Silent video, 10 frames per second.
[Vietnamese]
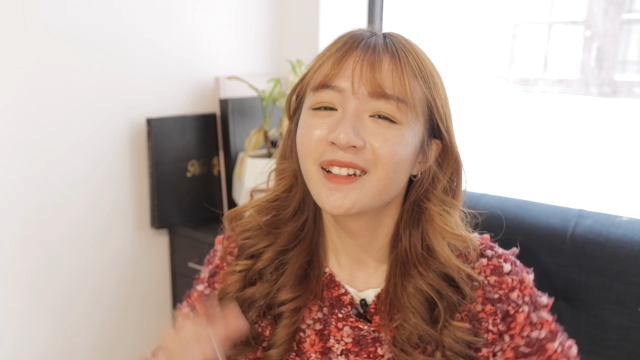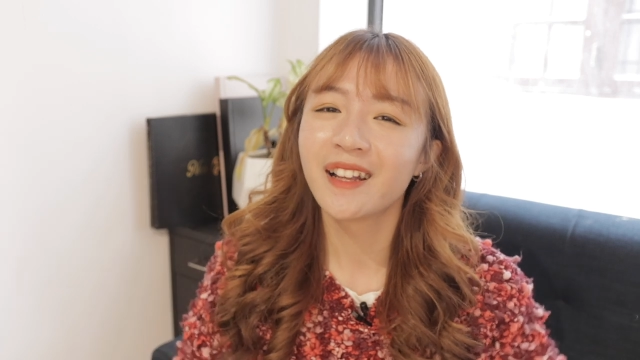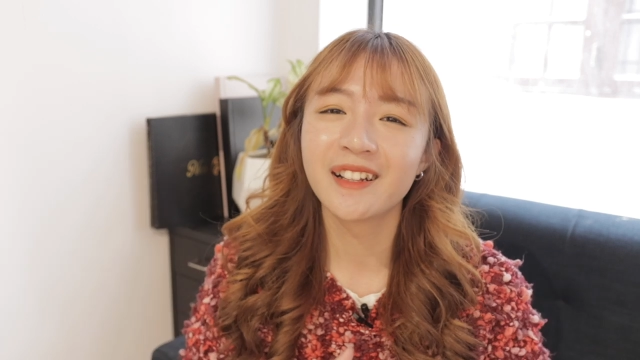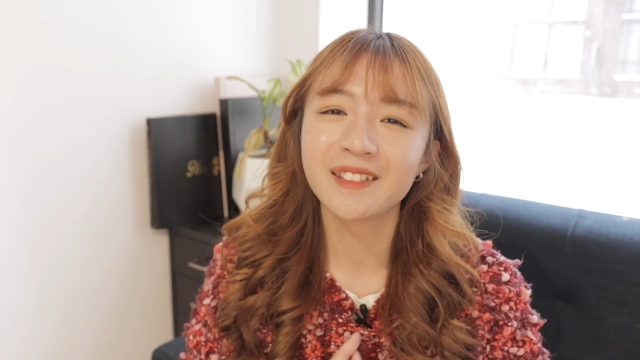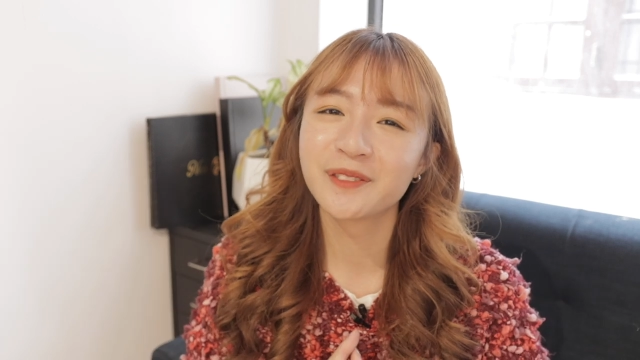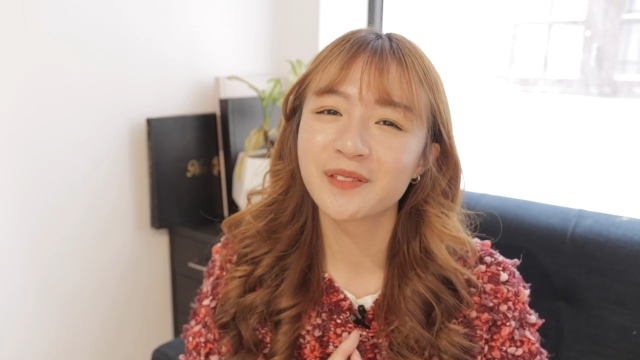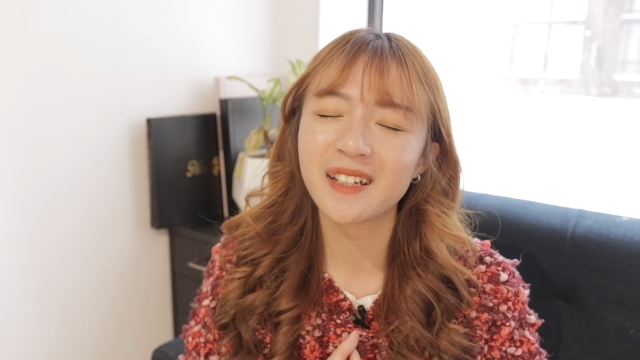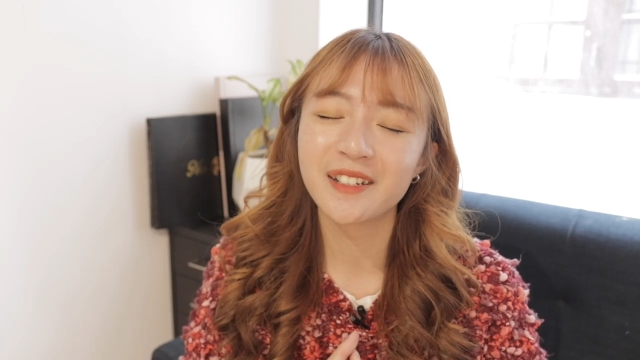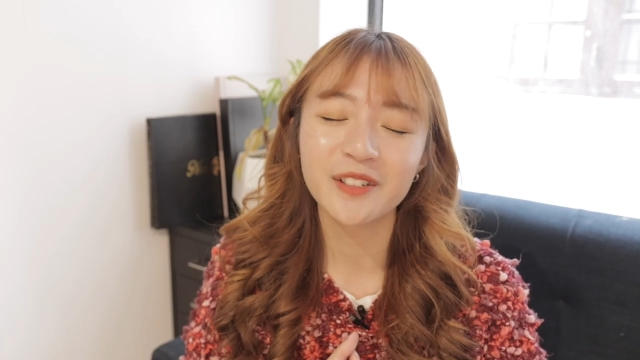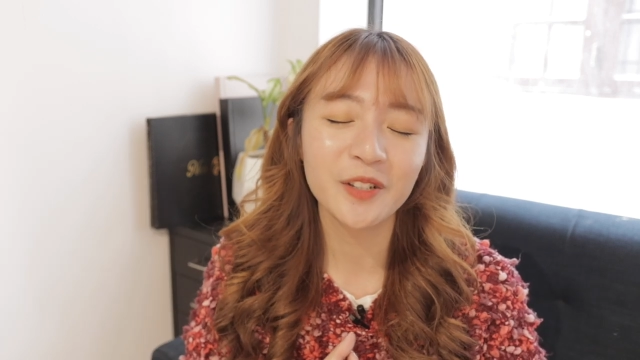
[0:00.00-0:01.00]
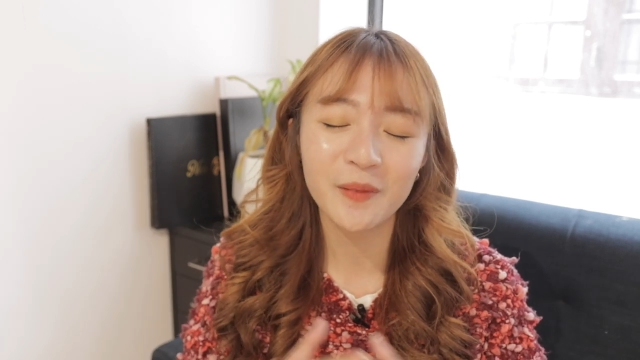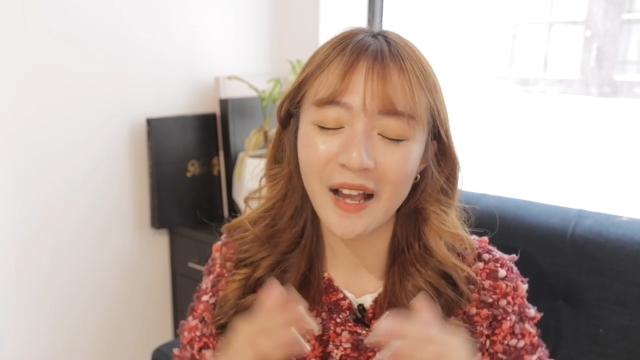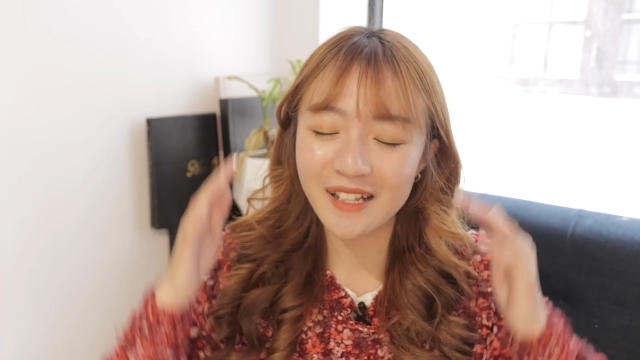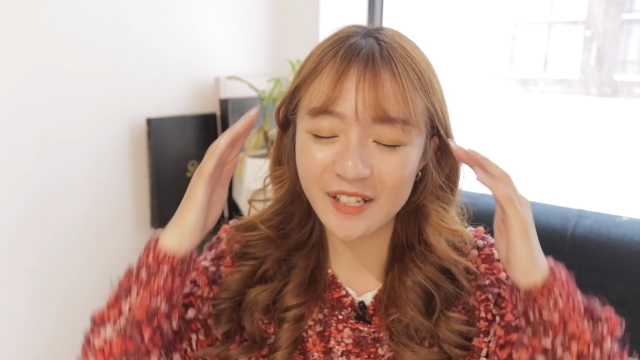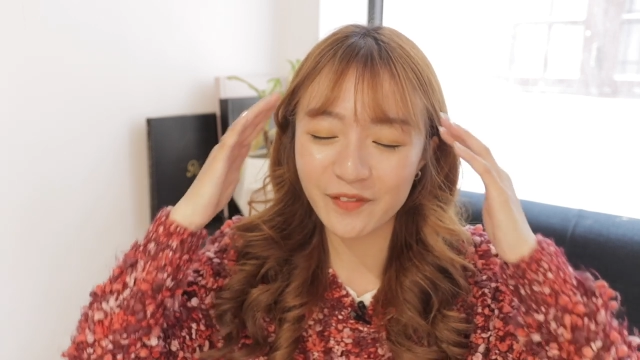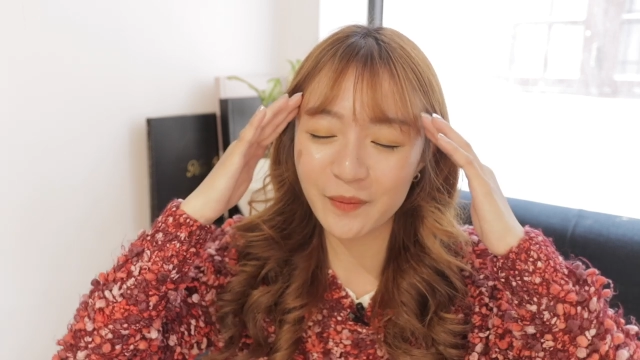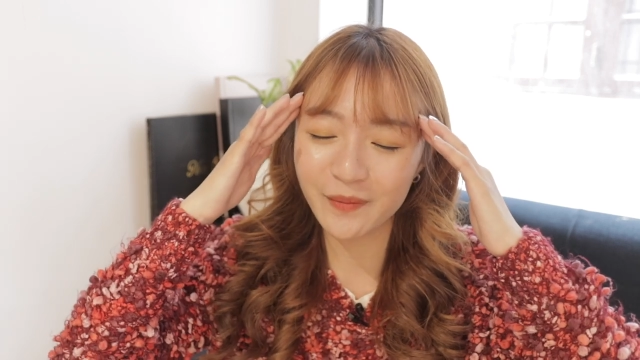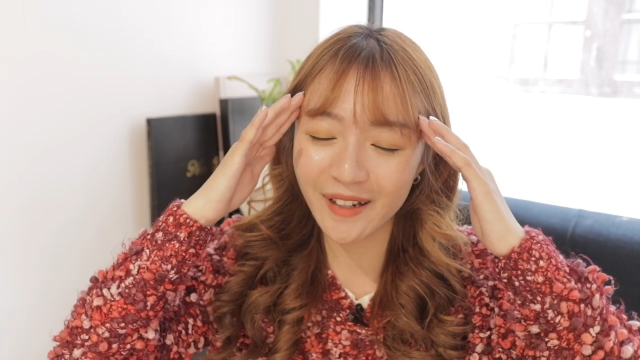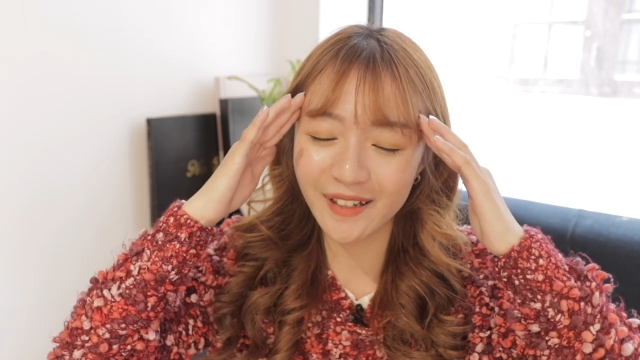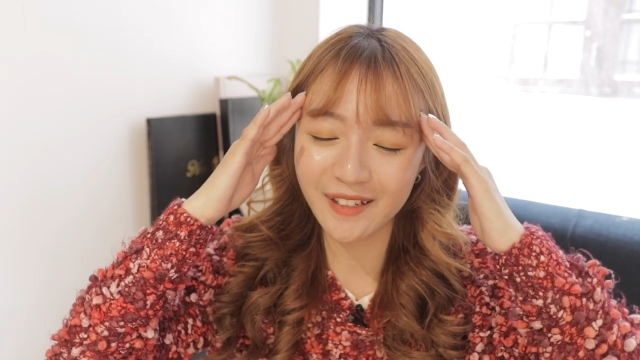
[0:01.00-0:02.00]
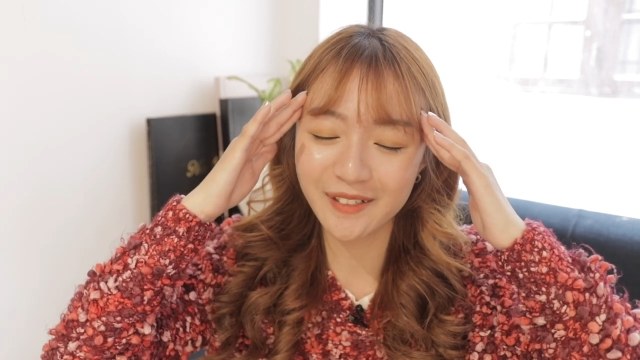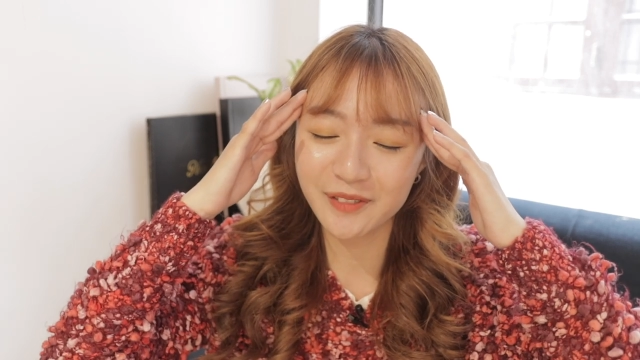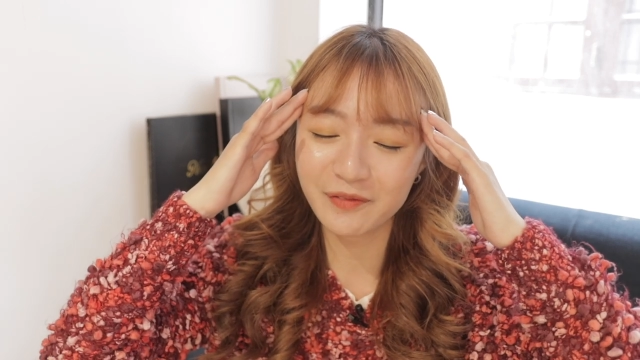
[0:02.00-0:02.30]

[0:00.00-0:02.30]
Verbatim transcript: nên nói chung là hai sản phẩm này